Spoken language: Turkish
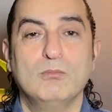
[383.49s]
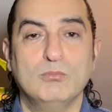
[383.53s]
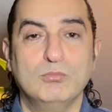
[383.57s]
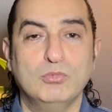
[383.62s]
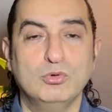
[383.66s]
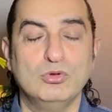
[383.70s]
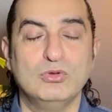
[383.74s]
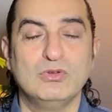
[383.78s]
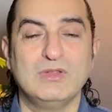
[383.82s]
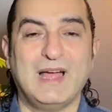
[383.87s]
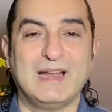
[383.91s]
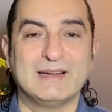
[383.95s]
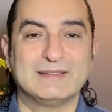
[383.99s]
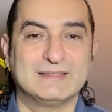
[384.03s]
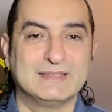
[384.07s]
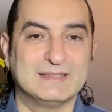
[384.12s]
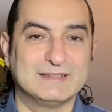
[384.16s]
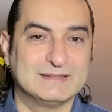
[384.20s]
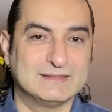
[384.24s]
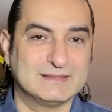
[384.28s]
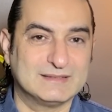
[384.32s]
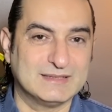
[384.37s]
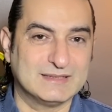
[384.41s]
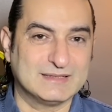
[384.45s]
Bunun
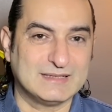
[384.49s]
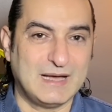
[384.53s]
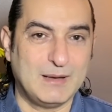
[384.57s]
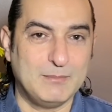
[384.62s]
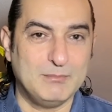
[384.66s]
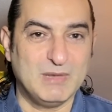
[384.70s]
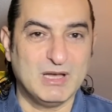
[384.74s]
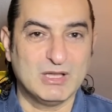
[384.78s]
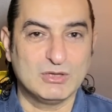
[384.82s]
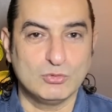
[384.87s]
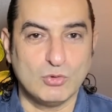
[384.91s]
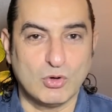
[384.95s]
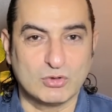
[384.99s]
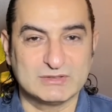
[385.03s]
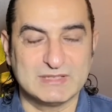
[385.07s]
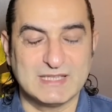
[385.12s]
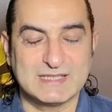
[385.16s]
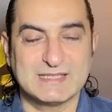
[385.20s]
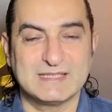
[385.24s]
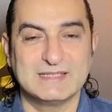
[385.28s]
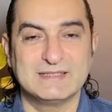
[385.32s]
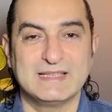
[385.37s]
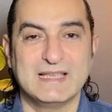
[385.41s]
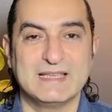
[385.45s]
artık tıkanma
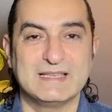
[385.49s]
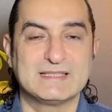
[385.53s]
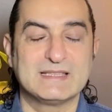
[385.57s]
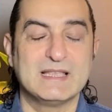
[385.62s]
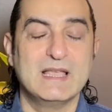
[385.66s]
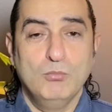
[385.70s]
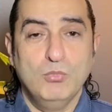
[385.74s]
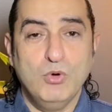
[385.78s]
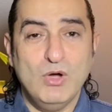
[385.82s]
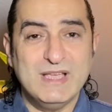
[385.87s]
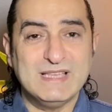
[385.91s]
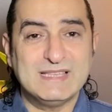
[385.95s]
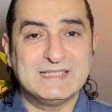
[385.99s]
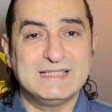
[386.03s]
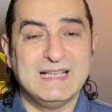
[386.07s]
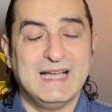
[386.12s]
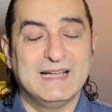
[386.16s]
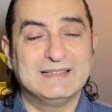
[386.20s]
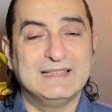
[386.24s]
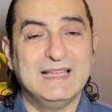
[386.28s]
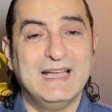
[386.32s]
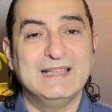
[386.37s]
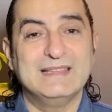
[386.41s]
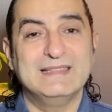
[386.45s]
noktasındayız. Bu
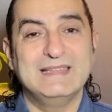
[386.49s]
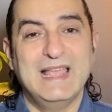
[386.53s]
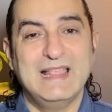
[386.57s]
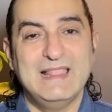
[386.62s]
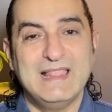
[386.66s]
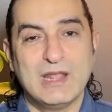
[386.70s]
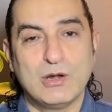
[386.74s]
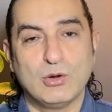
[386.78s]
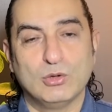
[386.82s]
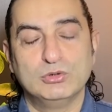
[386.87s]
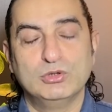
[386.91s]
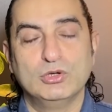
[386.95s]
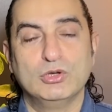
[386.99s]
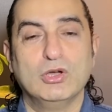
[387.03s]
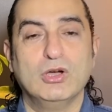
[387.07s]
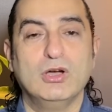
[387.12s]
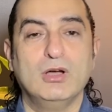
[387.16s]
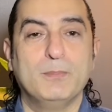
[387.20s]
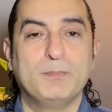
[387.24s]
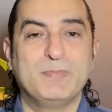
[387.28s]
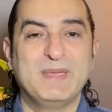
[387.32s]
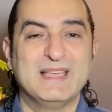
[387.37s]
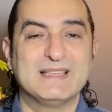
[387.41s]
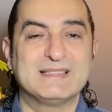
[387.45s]
esnada neler
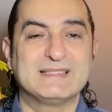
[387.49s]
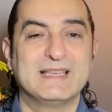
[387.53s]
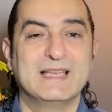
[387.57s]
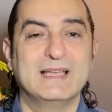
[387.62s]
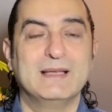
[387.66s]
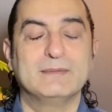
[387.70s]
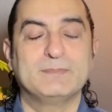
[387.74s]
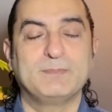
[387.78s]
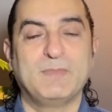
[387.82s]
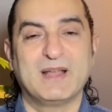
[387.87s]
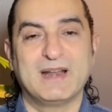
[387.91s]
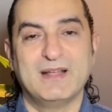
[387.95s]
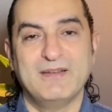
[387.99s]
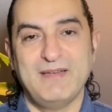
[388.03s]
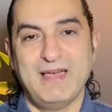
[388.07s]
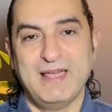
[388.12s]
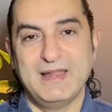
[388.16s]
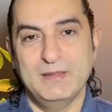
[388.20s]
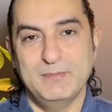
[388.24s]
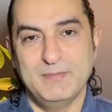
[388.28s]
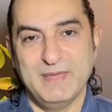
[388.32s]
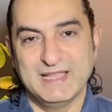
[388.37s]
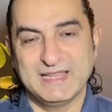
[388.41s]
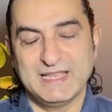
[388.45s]
oluyor? Piyasaya para
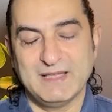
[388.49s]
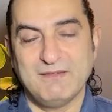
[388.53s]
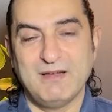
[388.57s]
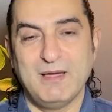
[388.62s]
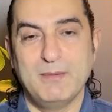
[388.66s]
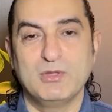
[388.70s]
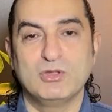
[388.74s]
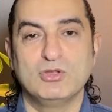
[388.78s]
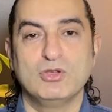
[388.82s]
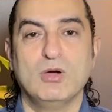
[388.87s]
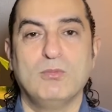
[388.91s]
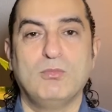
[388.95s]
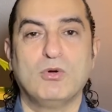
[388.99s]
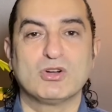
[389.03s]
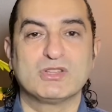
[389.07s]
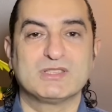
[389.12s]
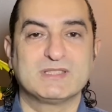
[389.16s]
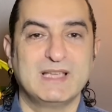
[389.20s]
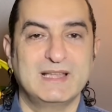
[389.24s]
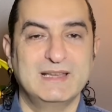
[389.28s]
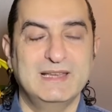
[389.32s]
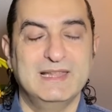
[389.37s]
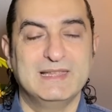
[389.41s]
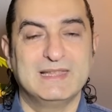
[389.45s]
verilmeye devam ediyor.
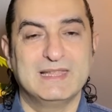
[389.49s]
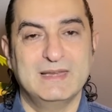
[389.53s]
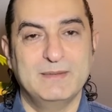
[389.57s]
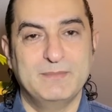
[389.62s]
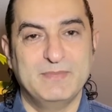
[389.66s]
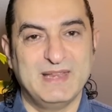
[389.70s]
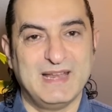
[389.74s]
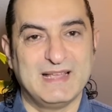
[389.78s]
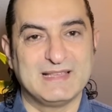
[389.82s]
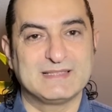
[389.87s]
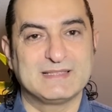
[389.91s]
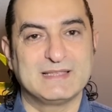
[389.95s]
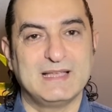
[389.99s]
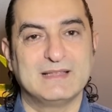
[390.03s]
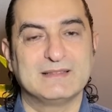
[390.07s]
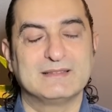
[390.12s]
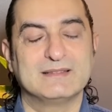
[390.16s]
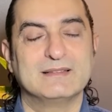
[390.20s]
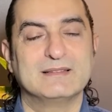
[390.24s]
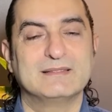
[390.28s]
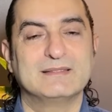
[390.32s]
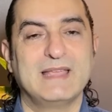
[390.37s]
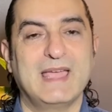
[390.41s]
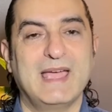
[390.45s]
Borsa ile ilgili
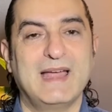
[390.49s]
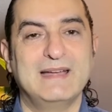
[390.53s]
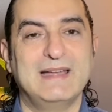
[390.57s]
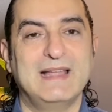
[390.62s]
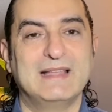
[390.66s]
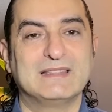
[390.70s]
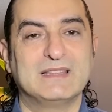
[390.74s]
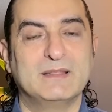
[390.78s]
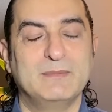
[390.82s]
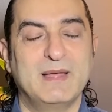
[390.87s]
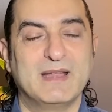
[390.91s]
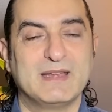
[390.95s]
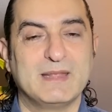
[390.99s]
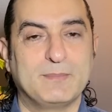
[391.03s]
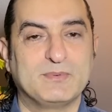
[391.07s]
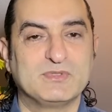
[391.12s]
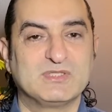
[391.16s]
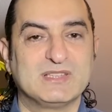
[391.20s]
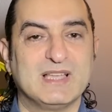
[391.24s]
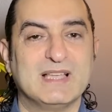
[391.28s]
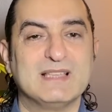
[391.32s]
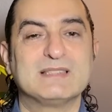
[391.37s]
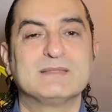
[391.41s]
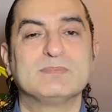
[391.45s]
birazdan değerlendirmeler
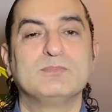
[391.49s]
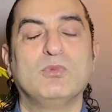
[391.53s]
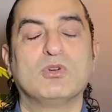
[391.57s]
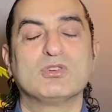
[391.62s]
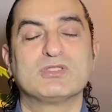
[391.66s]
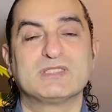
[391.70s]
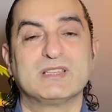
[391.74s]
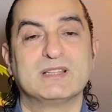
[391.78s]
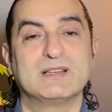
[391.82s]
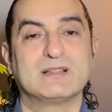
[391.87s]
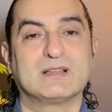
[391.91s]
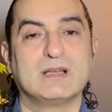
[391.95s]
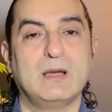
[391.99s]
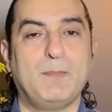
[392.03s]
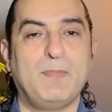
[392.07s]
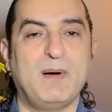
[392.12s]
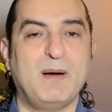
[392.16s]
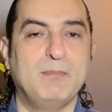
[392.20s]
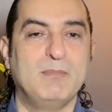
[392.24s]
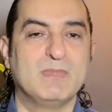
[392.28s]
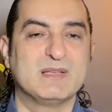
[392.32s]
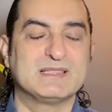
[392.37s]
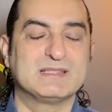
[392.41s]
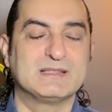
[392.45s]
yapacağız. Borsanın
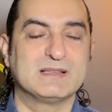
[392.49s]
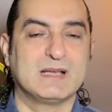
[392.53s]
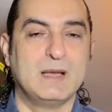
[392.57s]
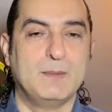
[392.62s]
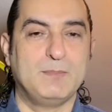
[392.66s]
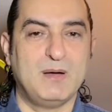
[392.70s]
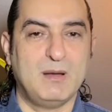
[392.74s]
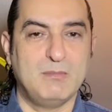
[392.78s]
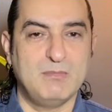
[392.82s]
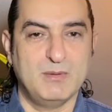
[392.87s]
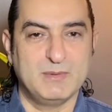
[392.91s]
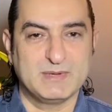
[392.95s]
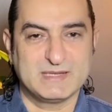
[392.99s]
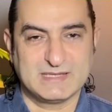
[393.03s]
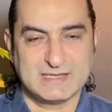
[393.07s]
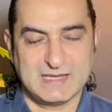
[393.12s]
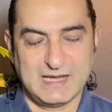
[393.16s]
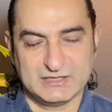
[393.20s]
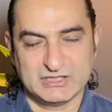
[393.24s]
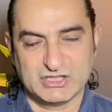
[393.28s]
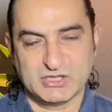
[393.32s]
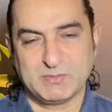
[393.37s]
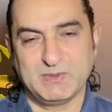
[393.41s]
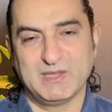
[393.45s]
kapanması, kapanmaması
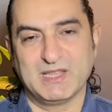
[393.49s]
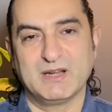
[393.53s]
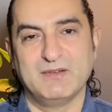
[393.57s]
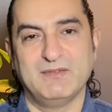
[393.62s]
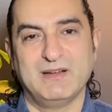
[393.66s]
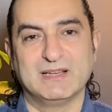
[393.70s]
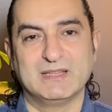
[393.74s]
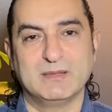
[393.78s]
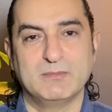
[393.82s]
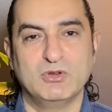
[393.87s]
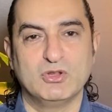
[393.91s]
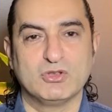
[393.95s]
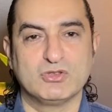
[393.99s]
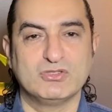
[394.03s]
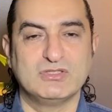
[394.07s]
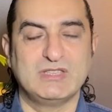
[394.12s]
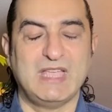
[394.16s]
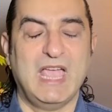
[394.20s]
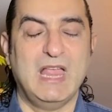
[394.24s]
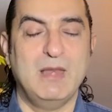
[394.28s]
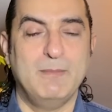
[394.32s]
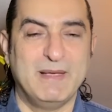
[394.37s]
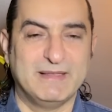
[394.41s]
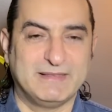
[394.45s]
tartışmaları vardı biliyorsunuz.
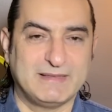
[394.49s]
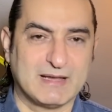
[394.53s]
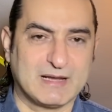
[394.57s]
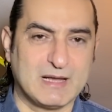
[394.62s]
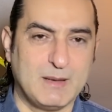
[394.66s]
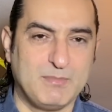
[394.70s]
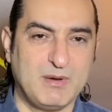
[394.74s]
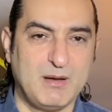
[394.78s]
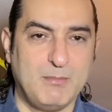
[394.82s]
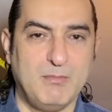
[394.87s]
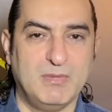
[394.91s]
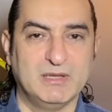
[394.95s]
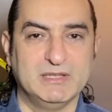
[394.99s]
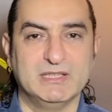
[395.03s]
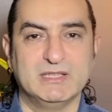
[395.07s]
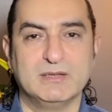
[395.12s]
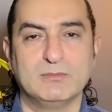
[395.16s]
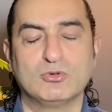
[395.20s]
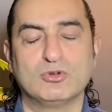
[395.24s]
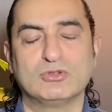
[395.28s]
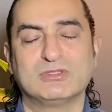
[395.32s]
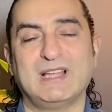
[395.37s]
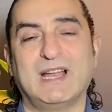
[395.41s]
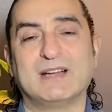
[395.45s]
Elbette kapanmalıydı.
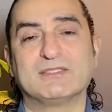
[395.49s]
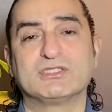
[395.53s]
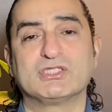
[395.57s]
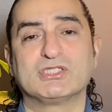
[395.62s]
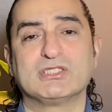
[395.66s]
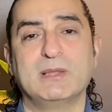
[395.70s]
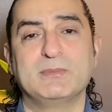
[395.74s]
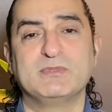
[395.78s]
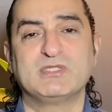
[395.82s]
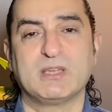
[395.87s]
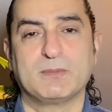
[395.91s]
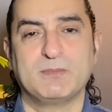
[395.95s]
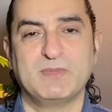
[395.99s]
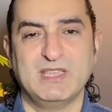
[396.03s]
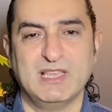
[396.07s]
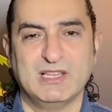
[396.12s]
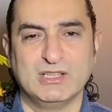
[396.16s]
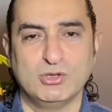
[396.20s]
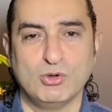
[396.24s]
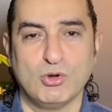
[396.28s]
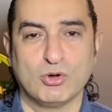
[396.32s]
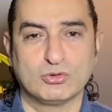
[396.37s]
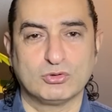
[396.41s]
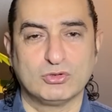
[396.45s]
Bunun tartışılabilecek bir
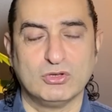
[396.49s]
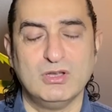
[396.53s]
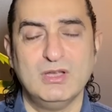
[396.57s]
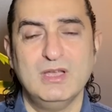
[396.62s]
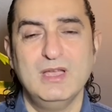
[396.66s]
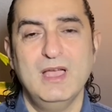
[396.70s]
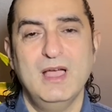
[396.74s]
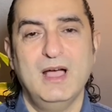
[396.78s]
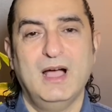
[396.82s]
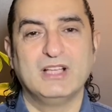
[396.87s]
yanı yoktu.